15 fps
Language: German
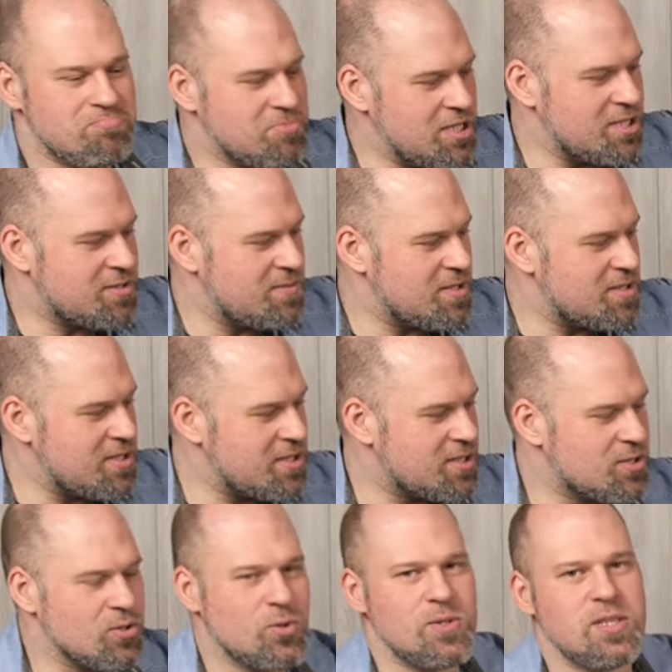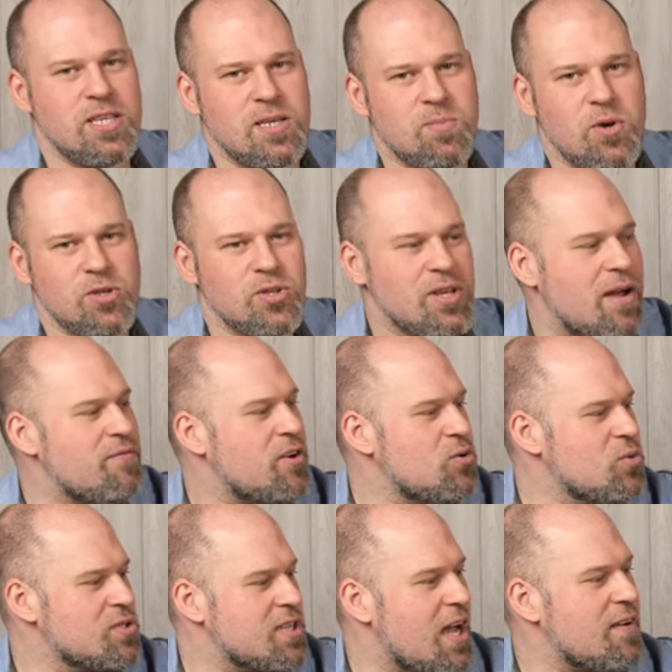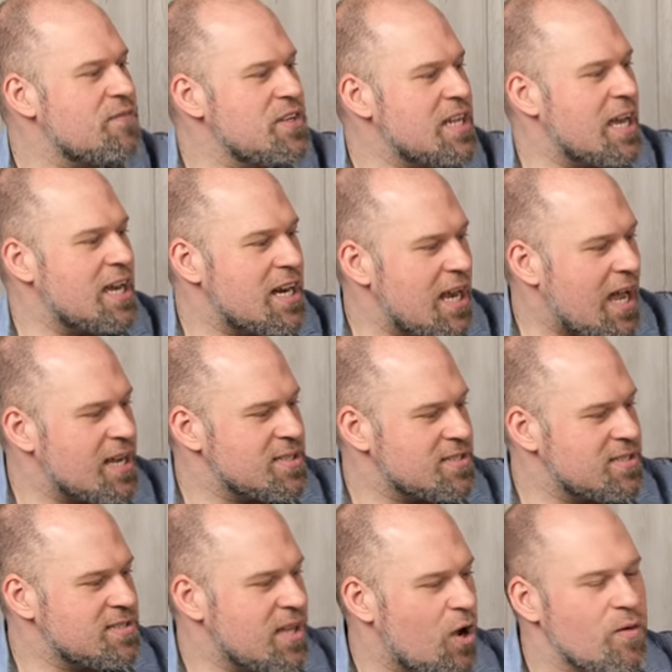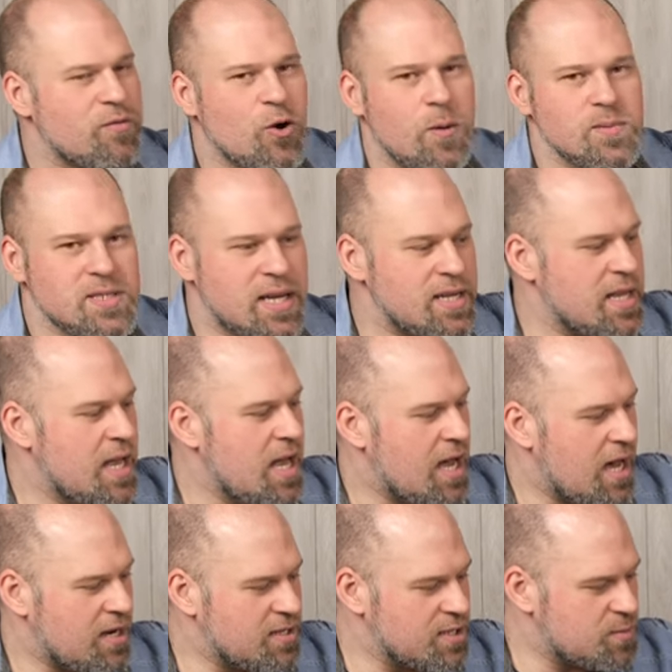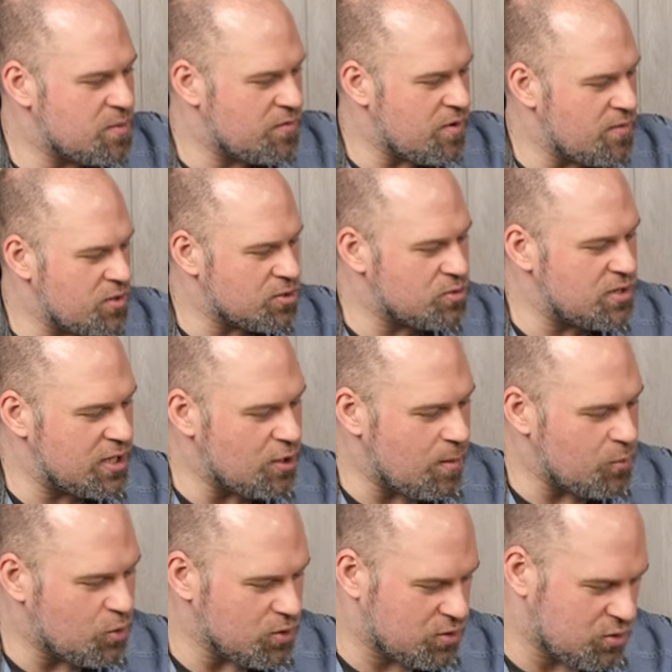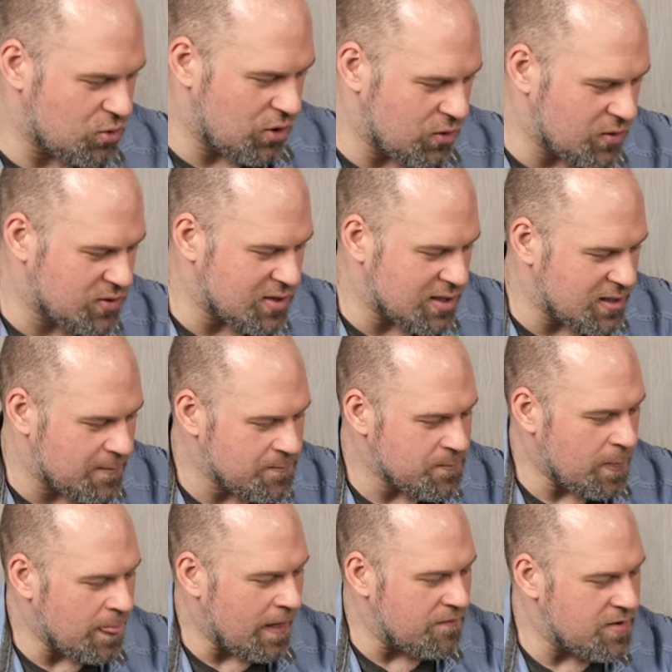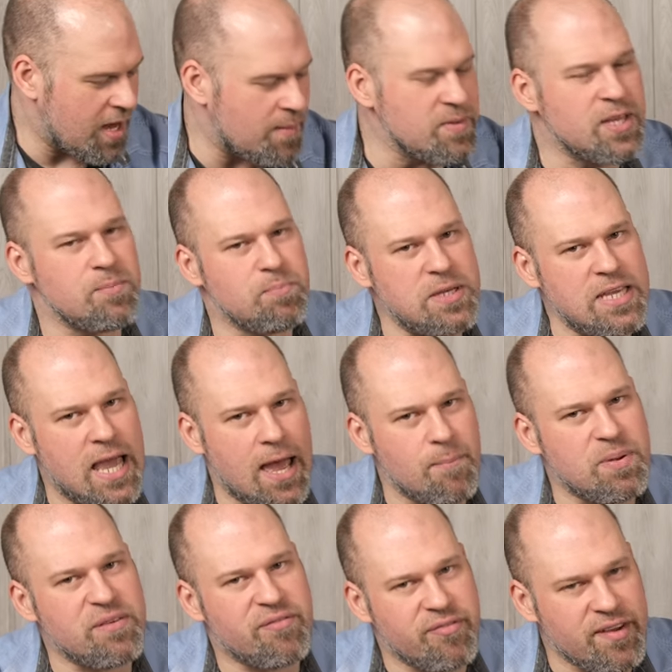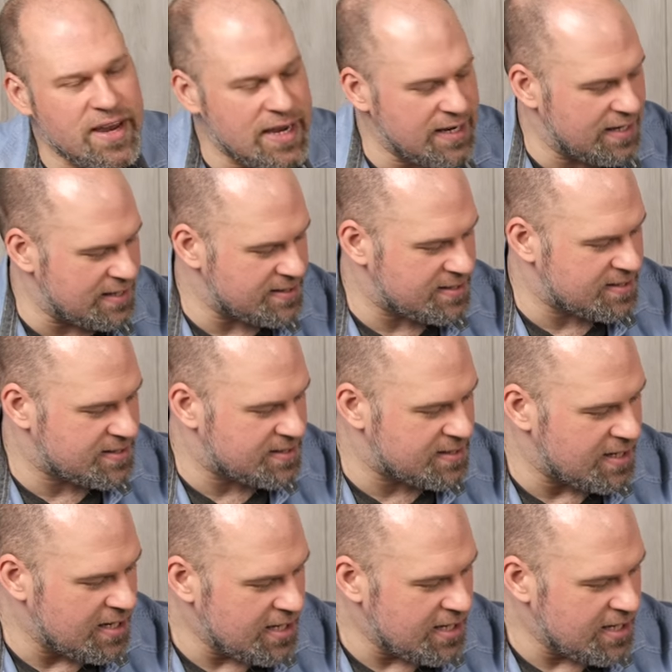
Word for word: ist, wie es ist. Und ich möchte euch einfach nur sagen, wie der Klang ist, denn darauf kommt es an. Allerdings, bevor wir noch zu dir kommen, kurz zu der Rückseite. Wir haben hier ein B-Amping-fähiges